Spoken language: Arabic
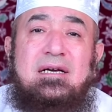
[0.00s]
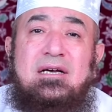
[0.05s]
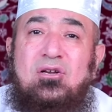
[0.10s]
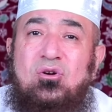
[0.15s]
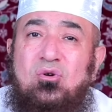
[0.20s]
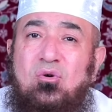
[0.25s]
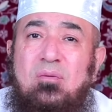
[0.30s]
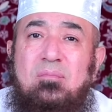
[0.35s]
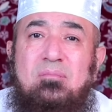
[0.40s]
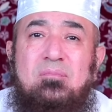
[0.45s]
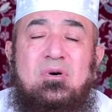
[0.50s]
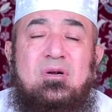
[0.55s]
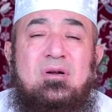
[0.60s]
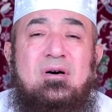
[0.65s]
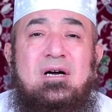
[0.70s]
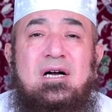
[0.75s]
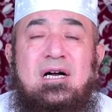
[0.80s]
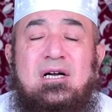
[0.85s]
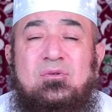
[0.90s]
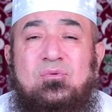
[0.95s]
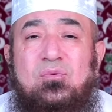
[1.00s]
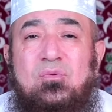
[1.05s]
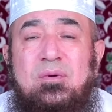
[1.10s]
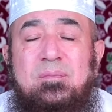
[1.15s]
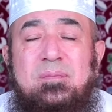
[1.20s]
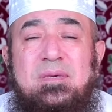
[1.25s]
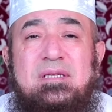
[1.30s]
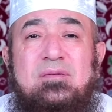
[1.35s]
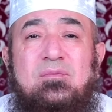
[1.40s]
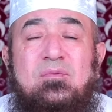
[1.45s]
الأم راحت
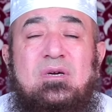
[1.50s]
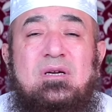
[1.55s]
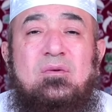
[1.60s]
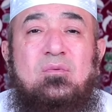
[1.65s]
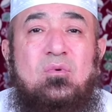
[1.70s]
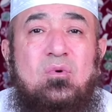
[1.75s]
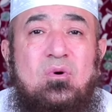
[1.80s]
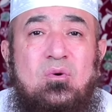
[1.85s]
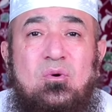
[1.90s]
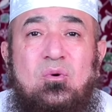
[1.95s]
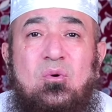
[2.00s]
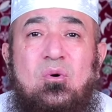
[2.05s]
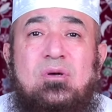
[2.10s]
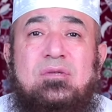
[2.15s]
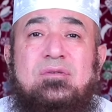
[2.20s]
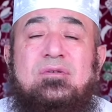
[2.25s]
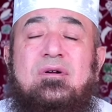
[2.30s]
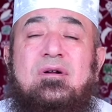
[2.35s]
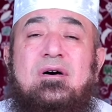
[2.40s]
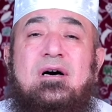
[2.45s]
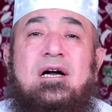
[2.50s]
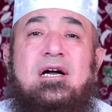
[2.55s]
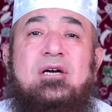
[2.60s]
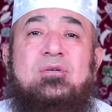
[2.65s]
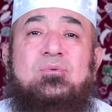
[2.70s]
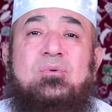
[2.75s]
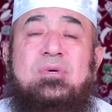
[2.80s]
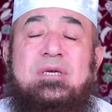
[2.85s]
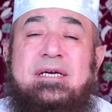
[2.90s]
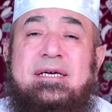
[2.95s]
والبن والأخت
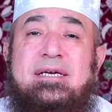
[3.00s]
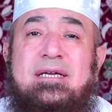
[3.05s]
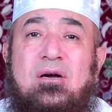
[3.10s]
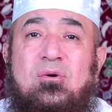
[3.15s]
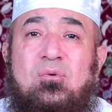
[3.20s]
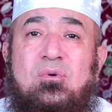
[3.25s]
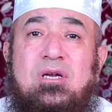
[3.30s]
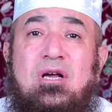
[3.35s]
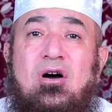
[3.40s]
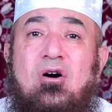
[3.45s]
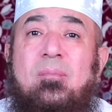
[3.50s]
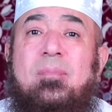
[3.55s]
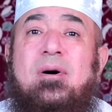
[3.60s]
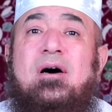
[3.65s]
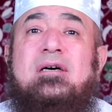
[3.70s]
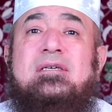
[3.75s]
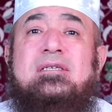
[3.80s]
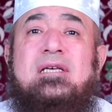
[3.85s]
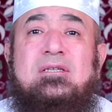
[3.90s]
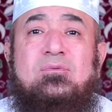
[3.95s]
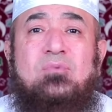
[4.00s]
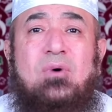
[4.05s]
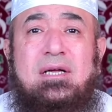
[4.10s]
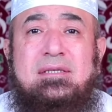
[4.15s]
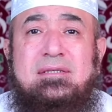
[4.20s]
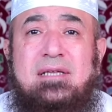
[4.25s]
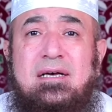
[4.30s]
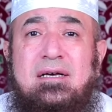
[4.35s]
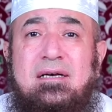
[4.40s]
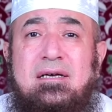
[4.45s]
راحت والعيلة كلها وبقيت
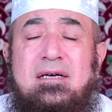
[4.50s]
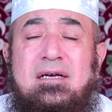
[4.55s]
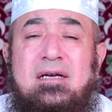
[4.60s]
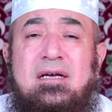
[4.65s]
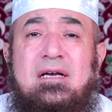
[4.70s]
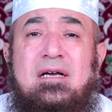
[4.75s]
وحدها